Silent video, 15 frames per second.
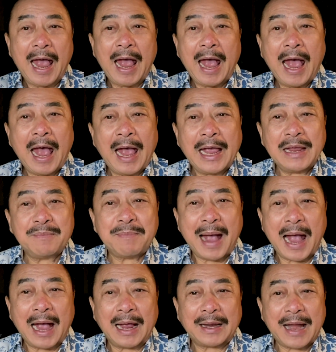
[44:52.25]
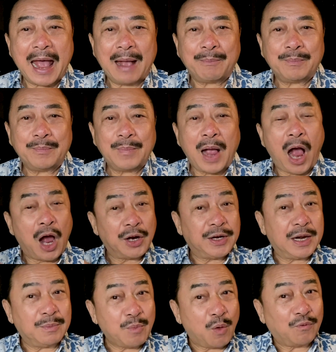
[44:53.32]
hai bạn nam ở
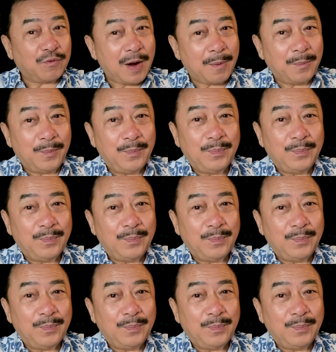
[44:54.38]
riêng một phòng.